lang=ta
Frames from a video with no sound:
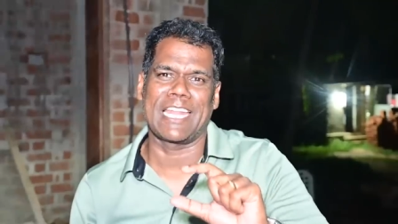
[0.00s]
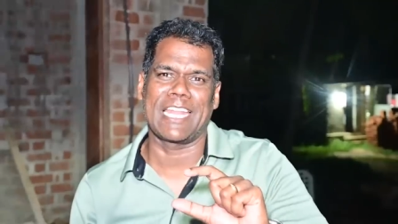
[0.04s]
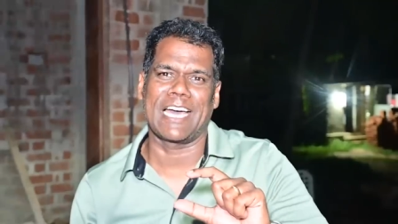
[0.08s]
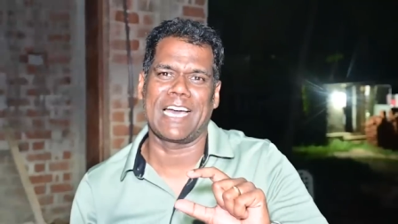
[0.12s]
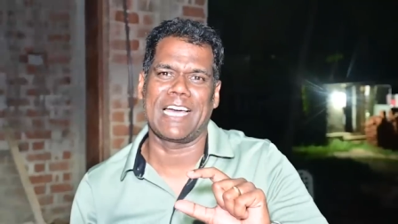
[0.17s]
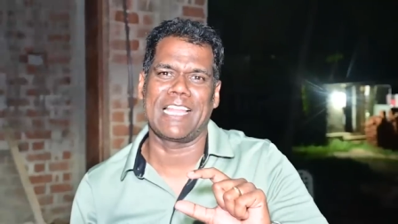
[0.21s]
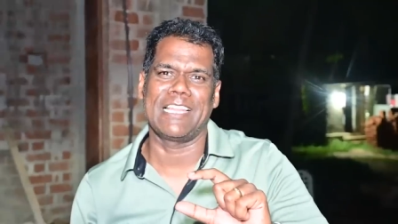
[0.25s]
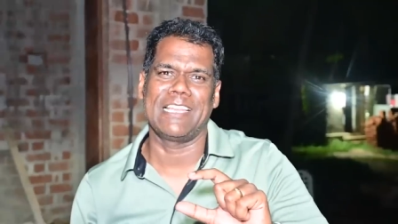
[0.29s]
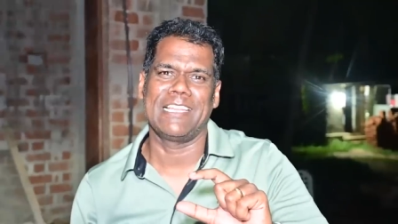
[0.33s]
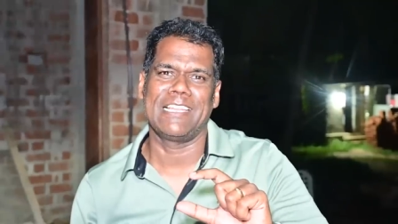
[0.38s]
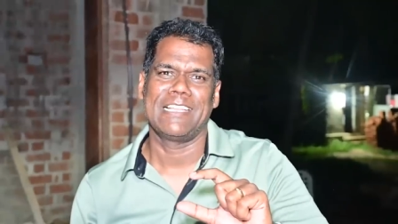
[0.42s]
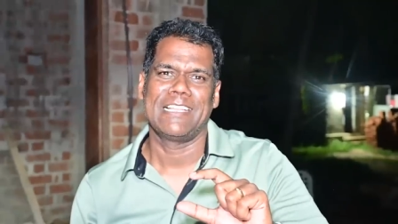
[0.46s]

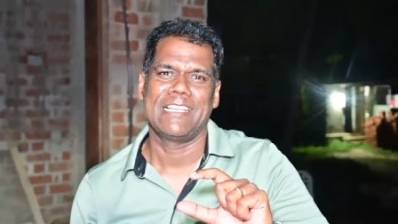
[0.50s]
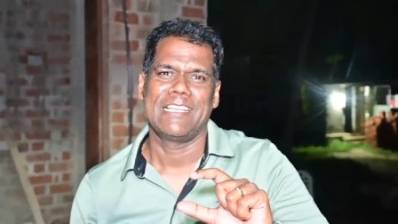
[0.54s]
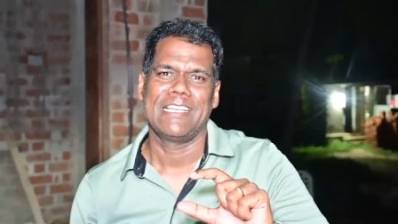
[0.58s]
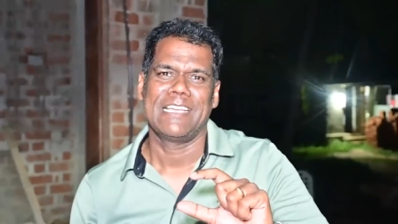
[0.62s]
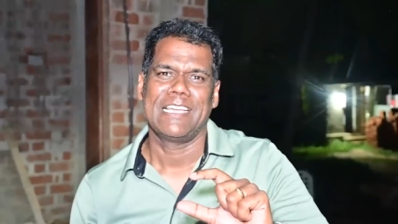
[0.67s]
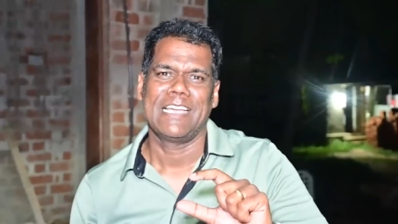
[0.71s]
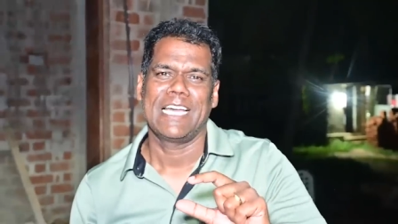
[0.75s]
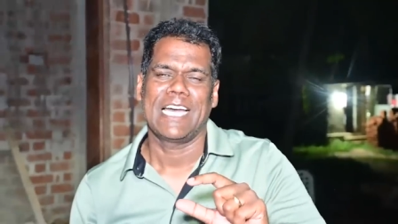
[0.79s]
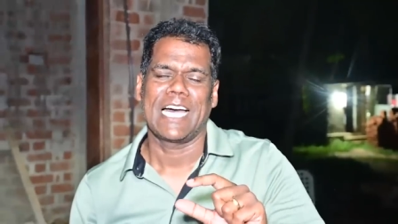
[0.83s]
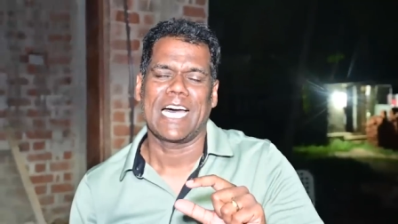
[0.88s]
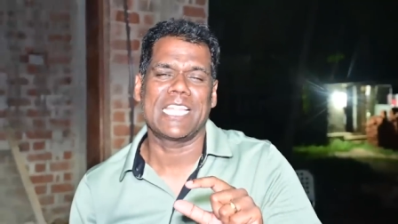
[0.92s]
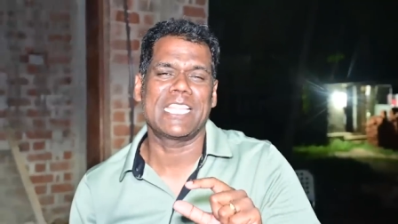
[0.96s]
என்றால்
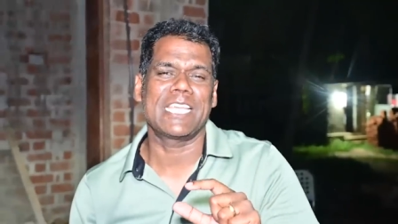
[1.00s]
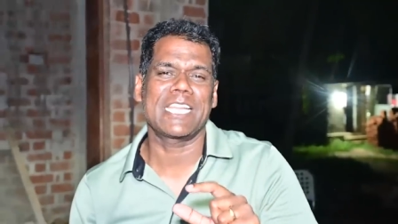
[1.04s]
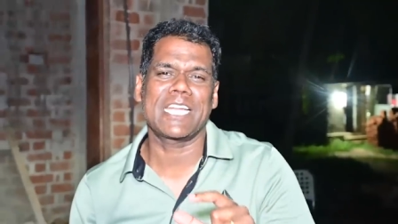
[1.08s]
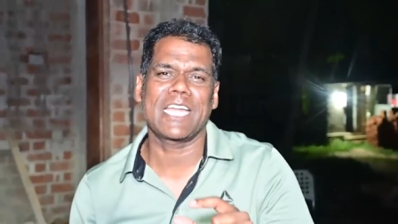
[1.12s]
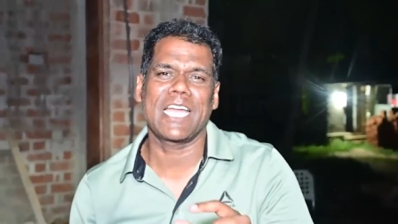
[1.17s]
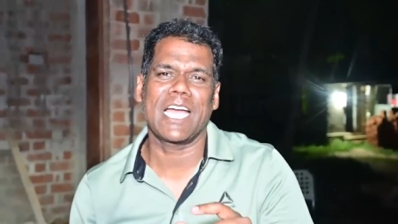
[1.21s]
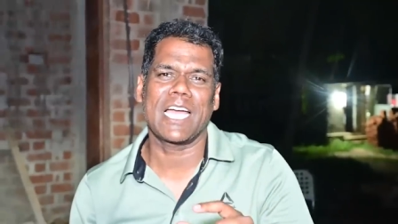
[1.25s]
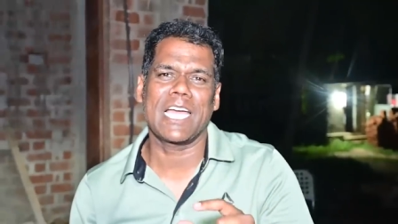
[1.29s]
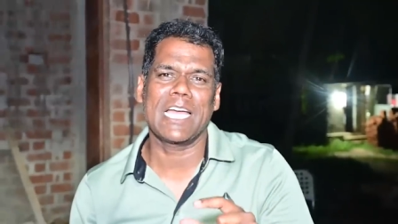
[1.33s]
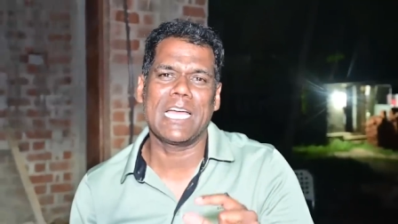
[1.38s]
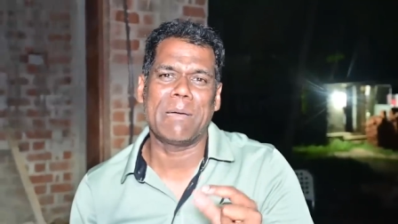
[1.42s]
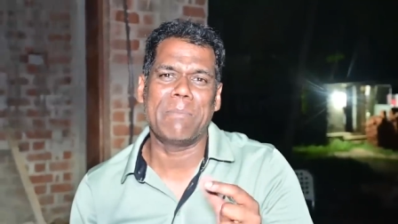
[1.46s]

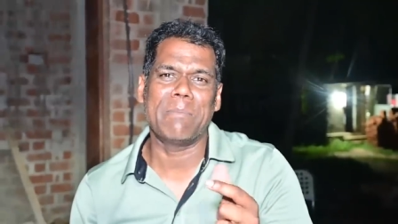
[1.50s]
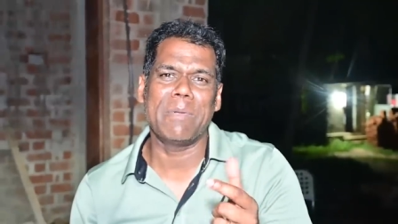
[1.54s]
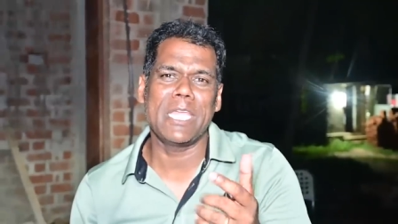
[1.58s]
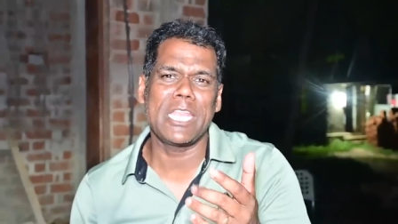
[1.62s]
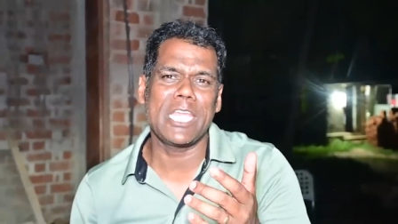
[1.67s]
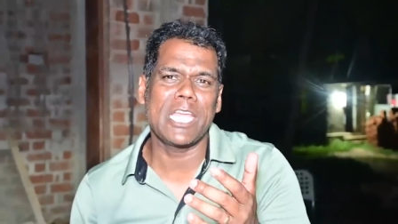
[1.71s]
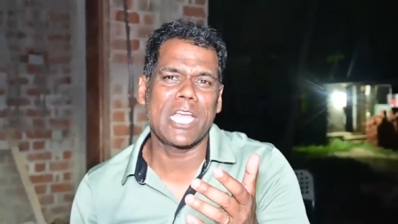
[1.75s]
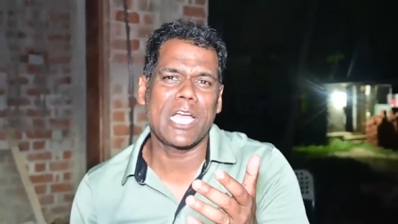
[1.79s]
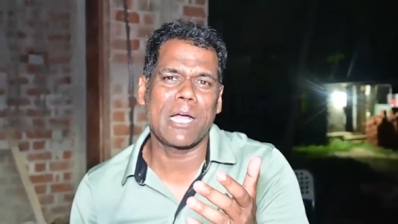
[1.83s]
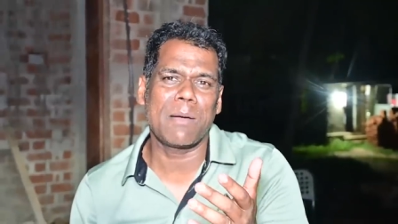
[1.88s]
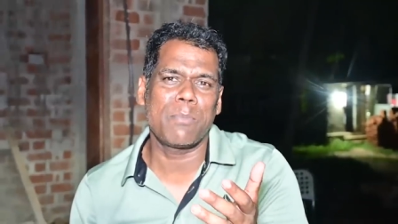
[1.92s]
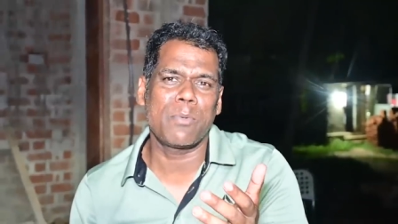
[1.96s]
அதற்காக
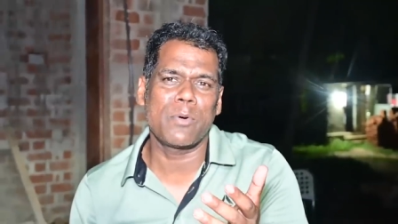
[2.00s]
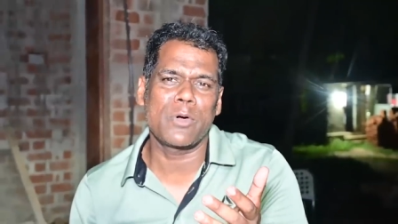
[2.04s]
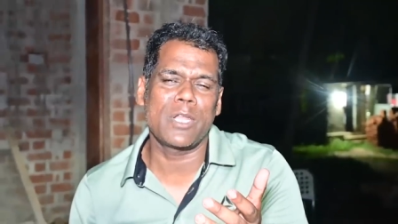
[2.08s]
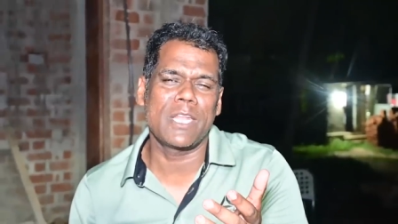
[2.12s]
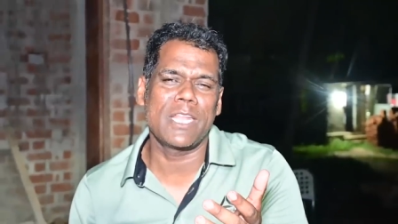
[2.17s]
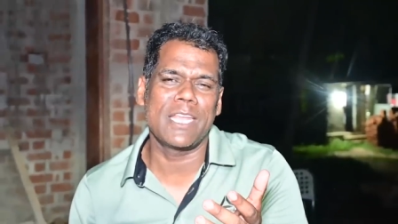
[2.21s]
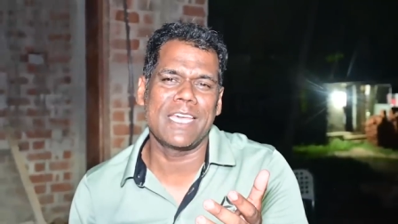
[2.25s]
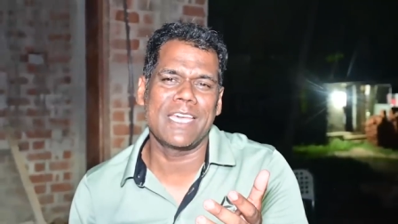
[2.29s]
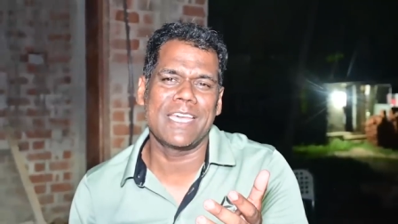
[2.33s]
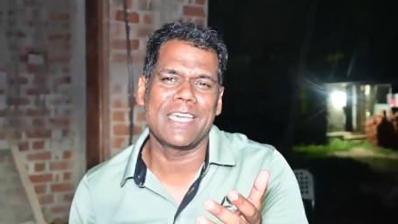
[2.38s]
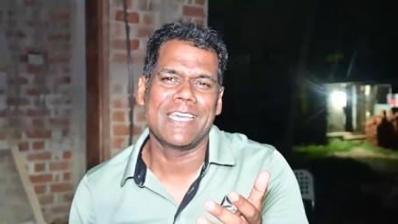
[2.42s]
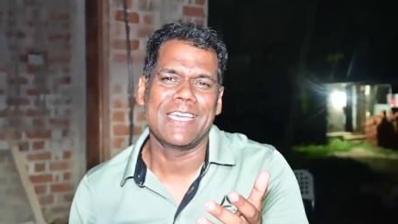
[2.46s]
அமெரிக்கா போன்ற